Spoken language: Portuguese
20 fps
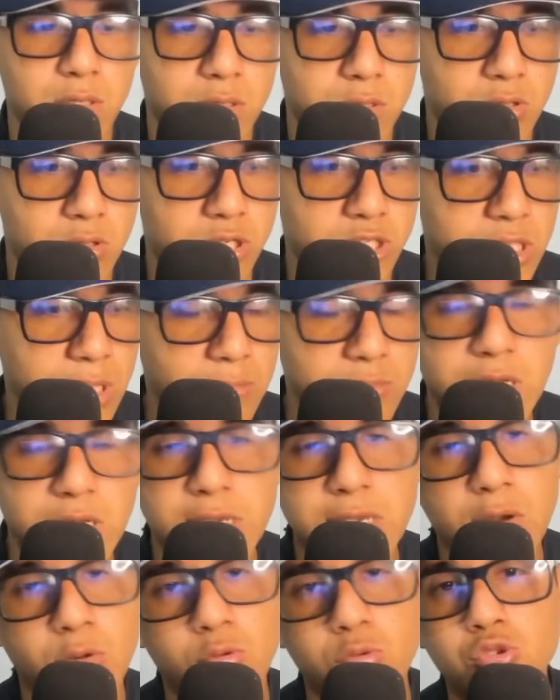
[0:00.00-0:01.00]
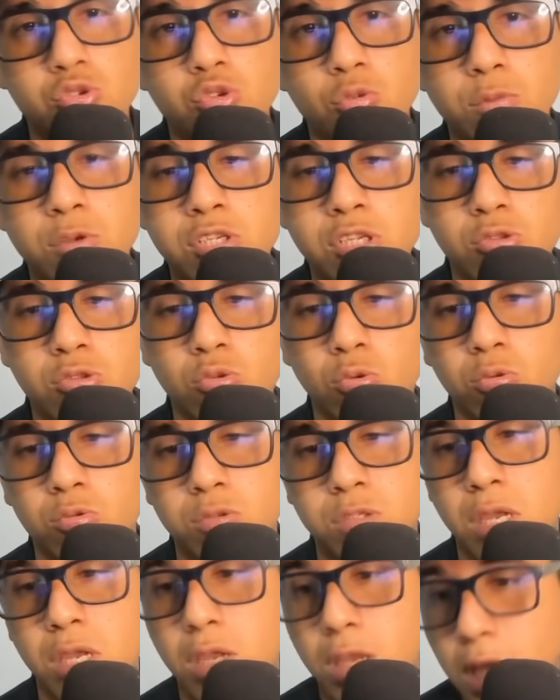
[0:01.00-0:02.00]
Nós temos aí alguns
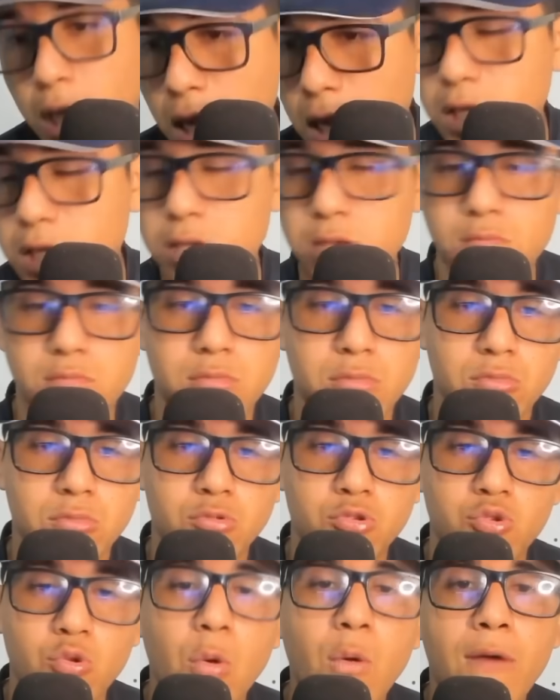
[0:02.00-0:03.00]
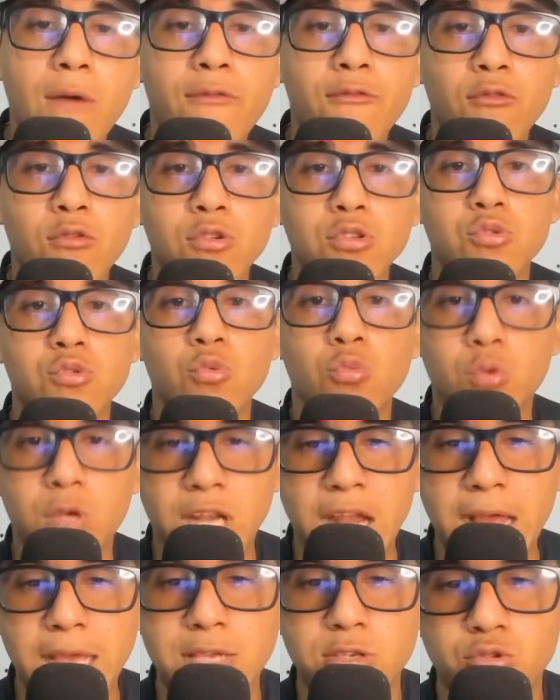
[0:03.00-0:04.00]
substitutos, né? Ele, o João Afonso, o
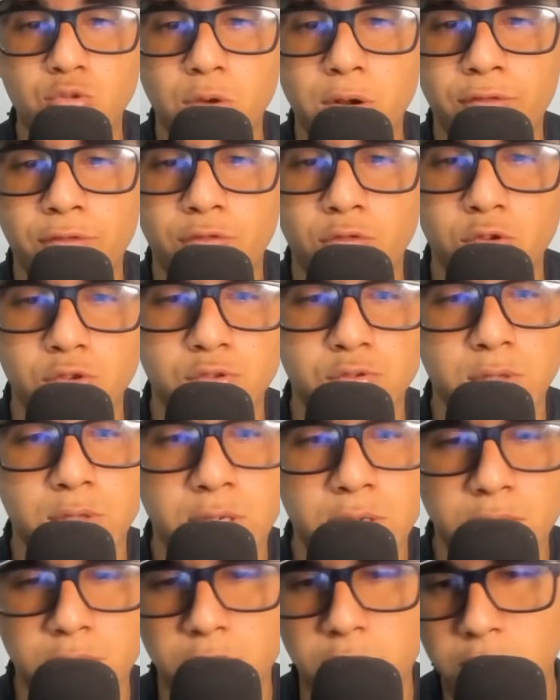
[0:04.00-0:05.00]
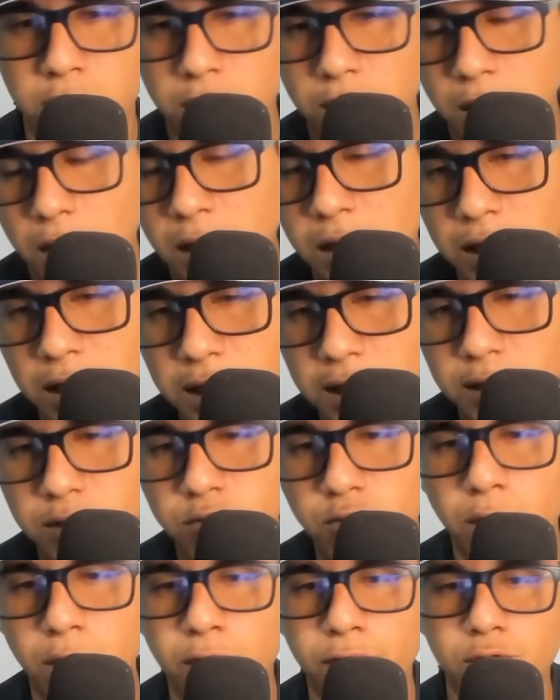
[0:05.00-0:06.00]
craque João Afonso, né? A lenda
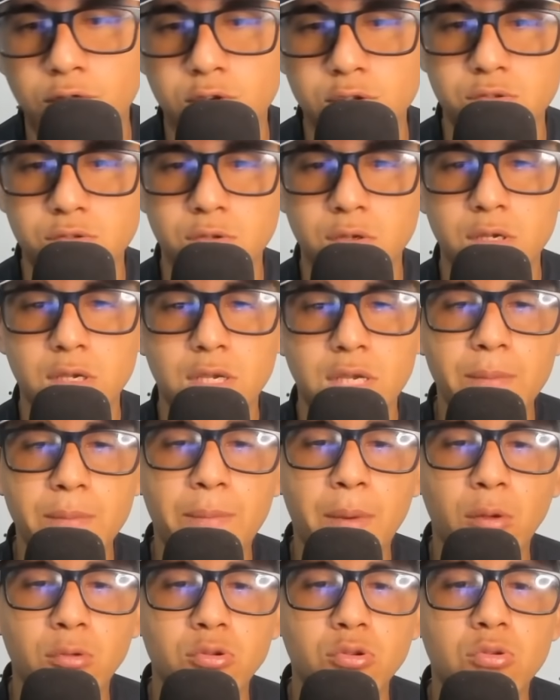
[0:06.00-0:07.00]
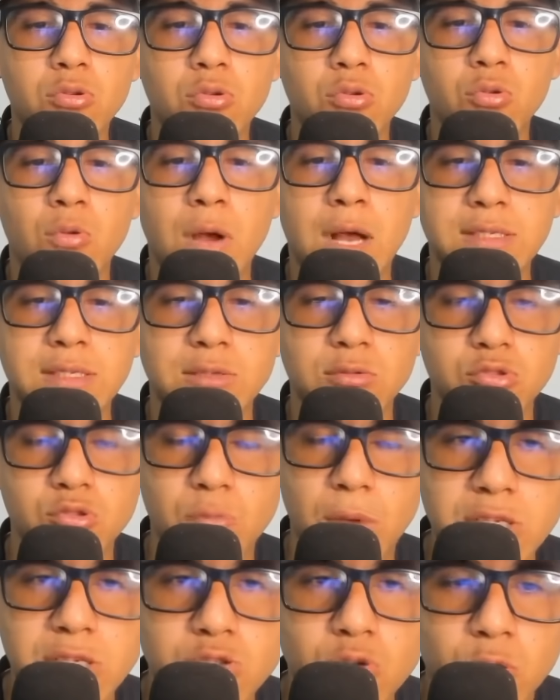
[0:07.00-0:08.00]
João Afonso e Paulinho Curuá são os
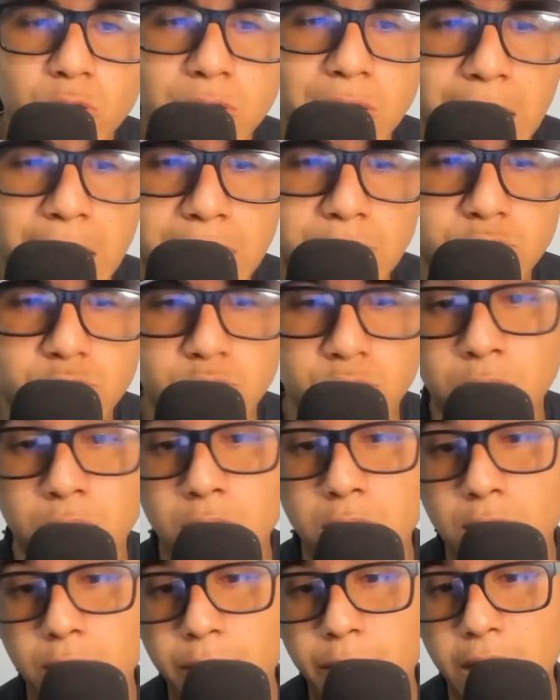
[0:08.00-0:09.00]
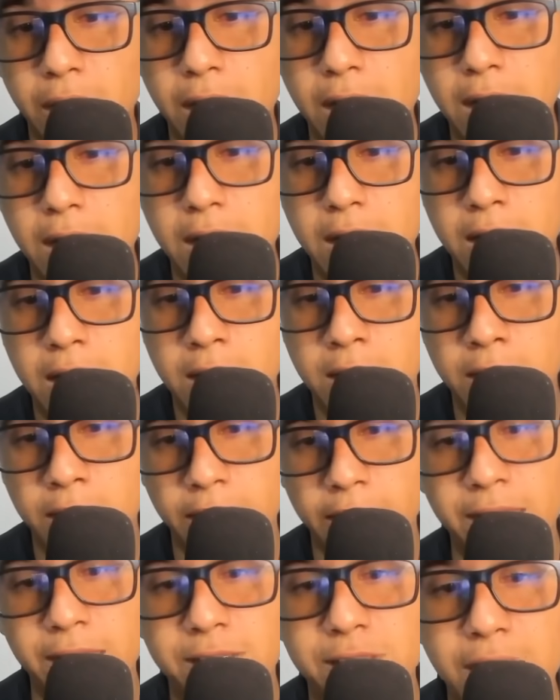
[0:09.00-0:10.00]
mais cotados para
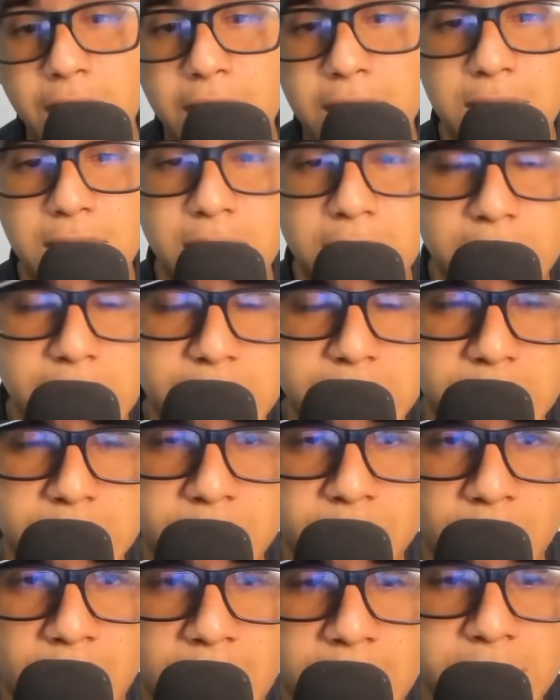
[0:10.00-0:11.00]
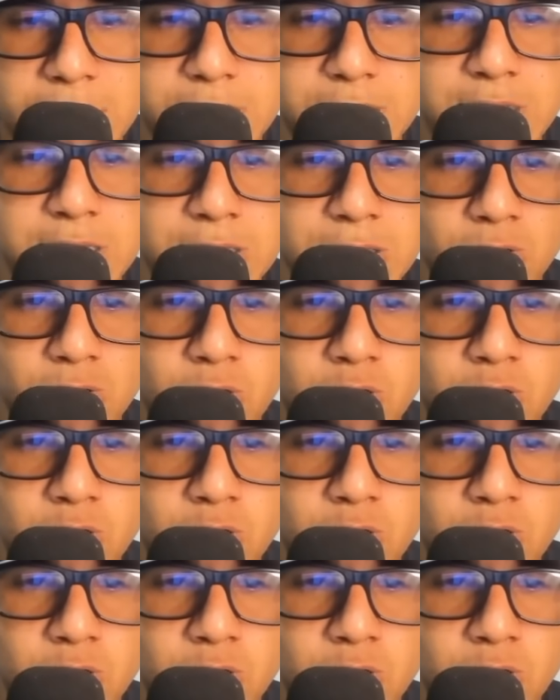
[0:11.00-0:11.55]
herdarem aí essas vagas desses dois